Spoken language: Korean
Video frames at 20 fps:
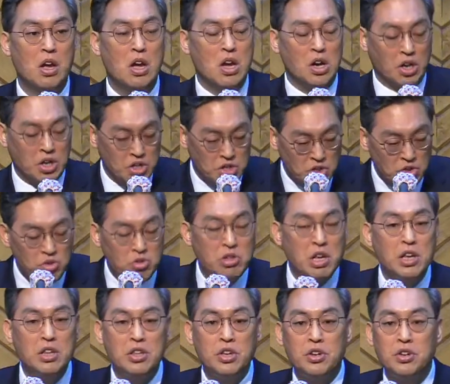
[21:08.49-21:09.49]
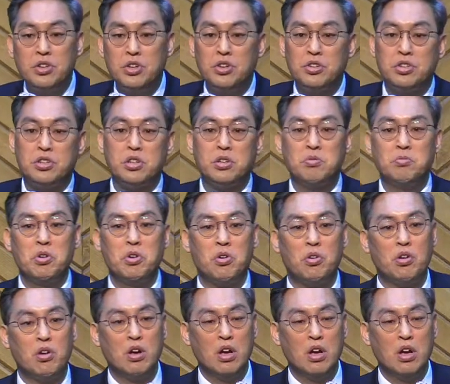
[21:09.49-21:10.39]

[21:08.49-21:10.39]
그래서 유대인들은요, 지금요,